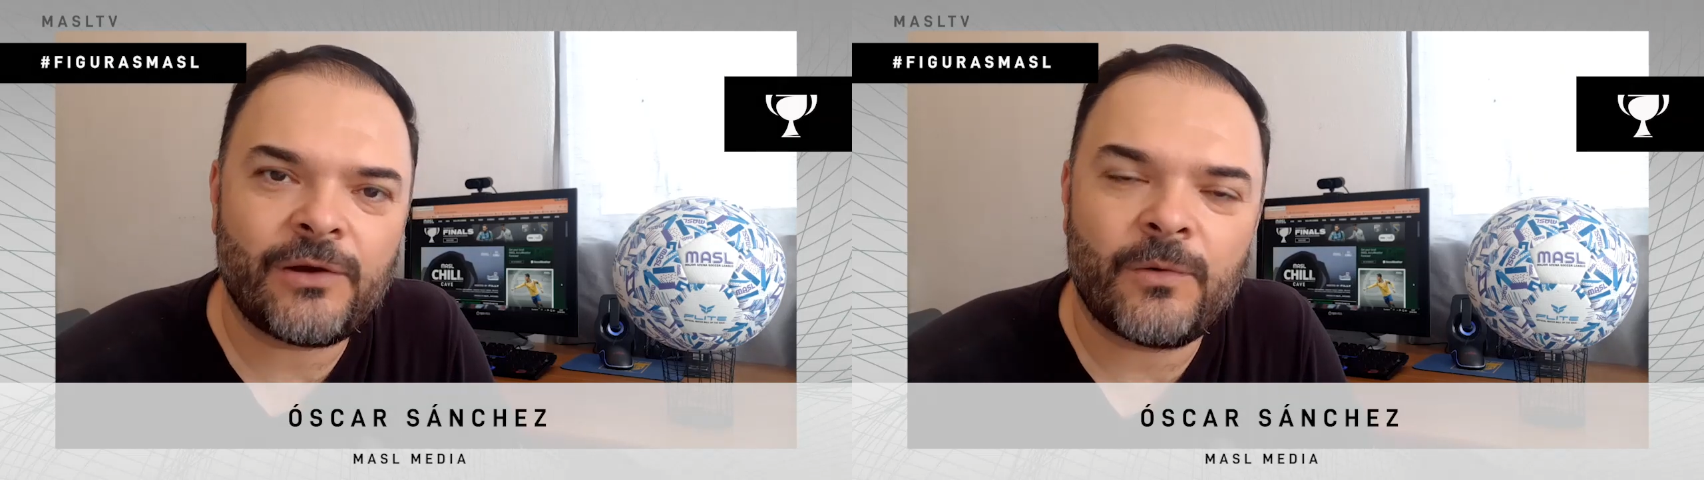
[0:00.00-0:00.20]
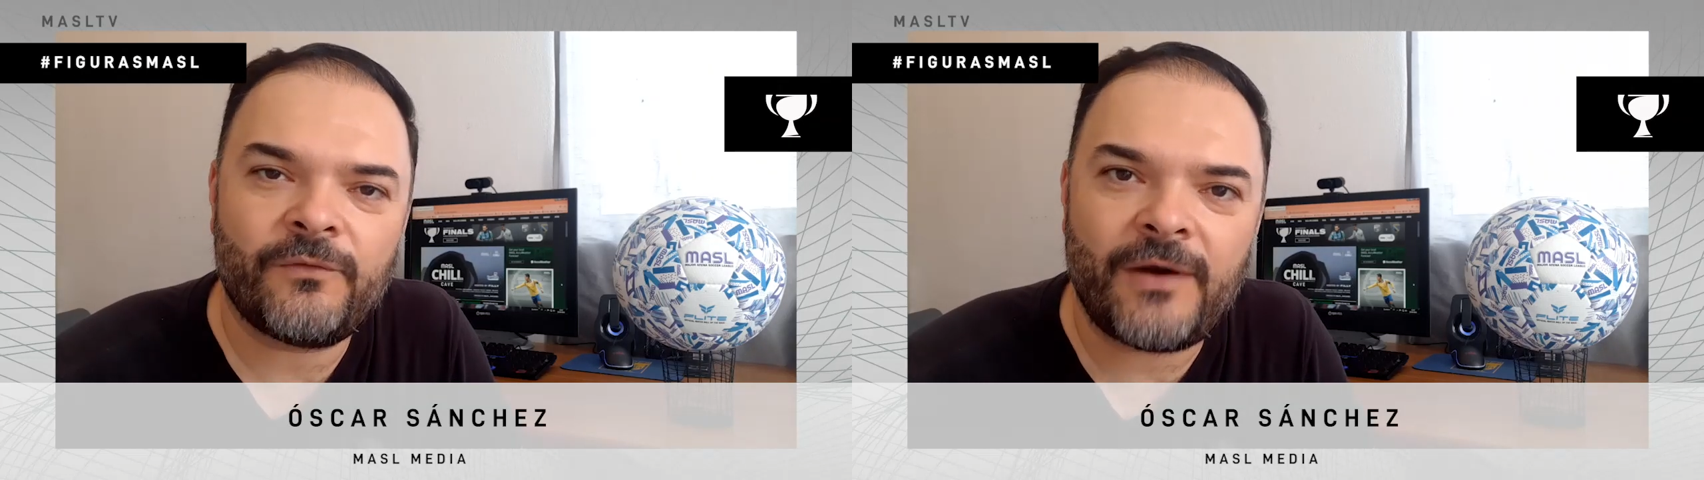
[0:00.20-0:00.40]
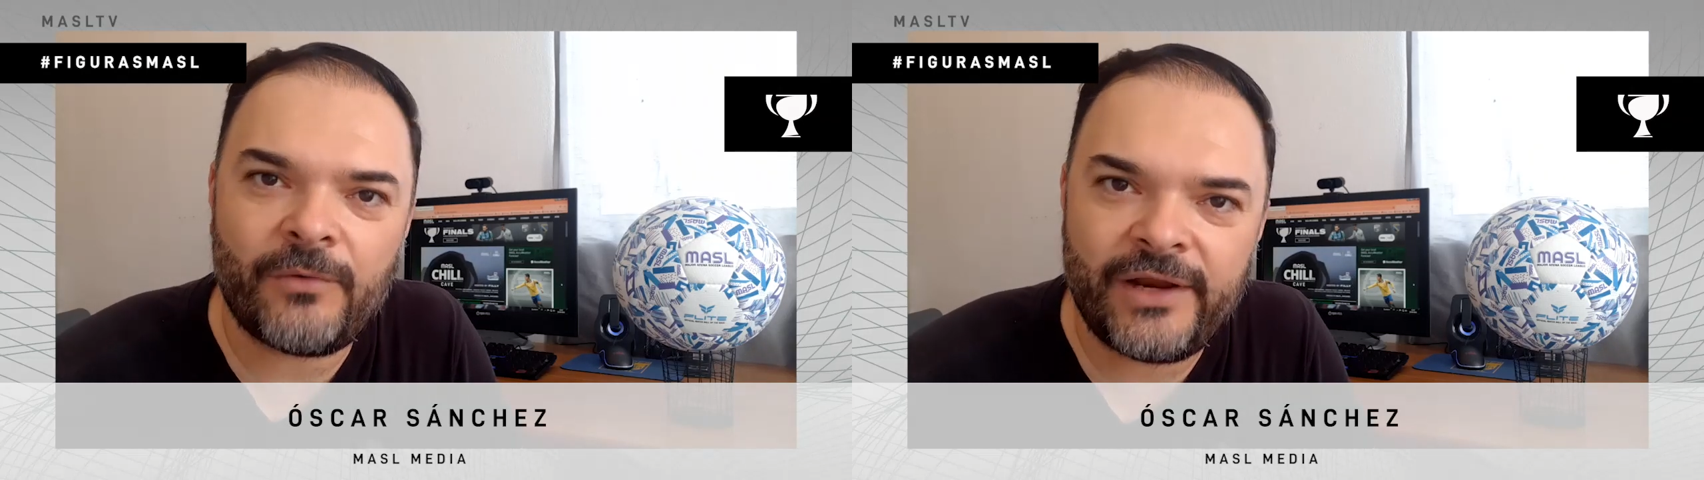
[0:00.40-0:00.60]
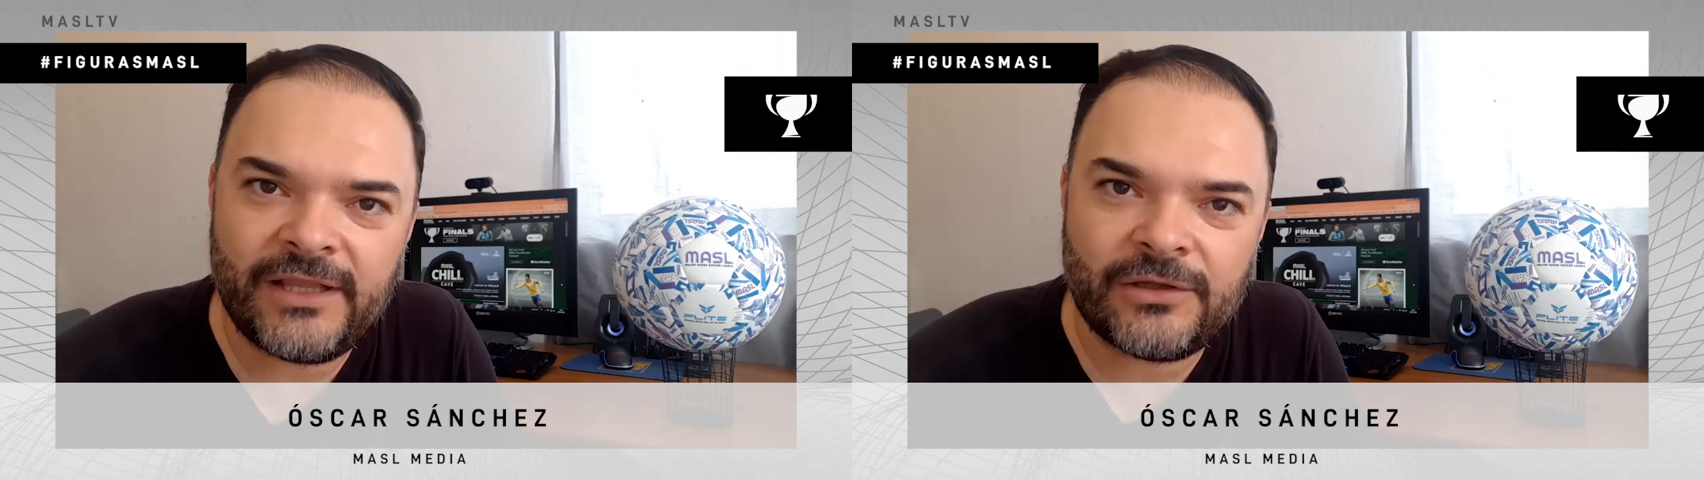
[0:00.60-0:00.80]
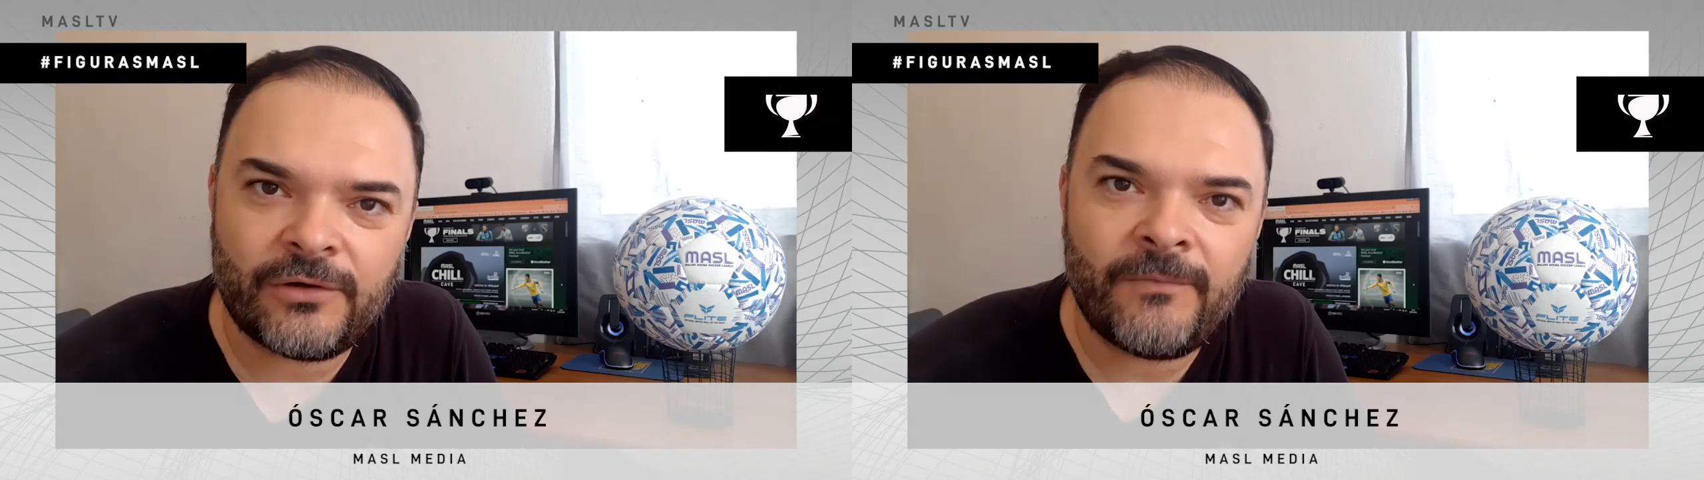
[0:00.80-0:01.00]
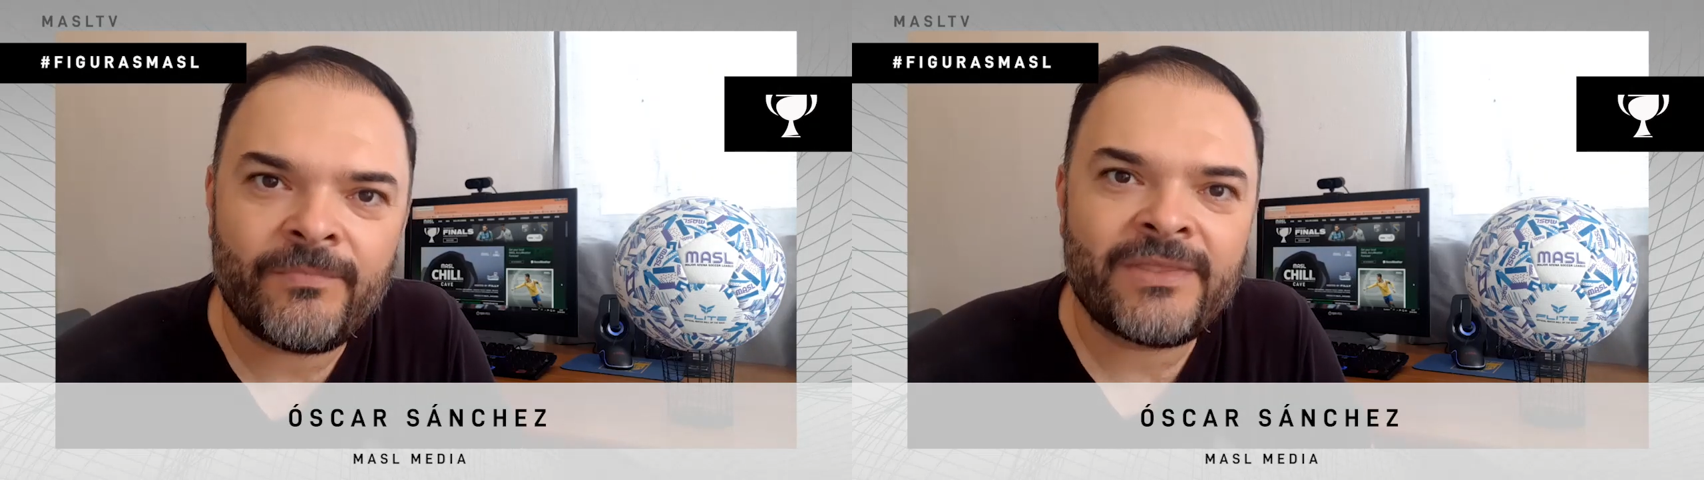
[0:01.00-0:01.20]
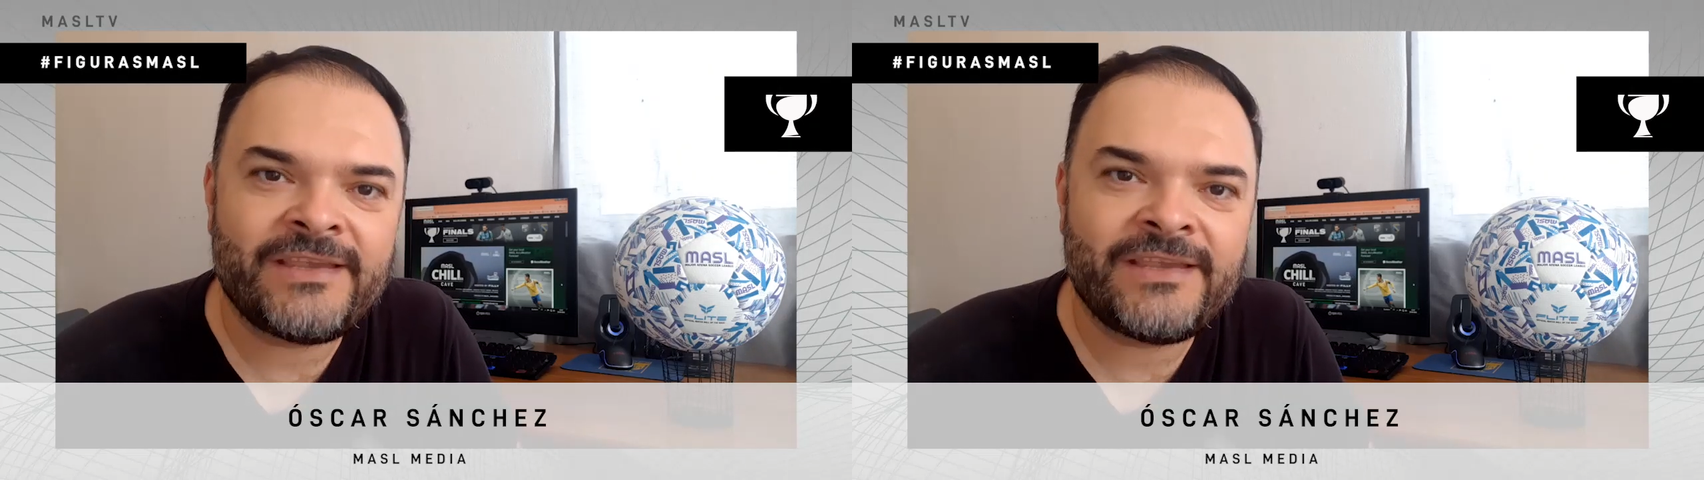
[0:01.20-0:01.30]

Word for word: como favorito,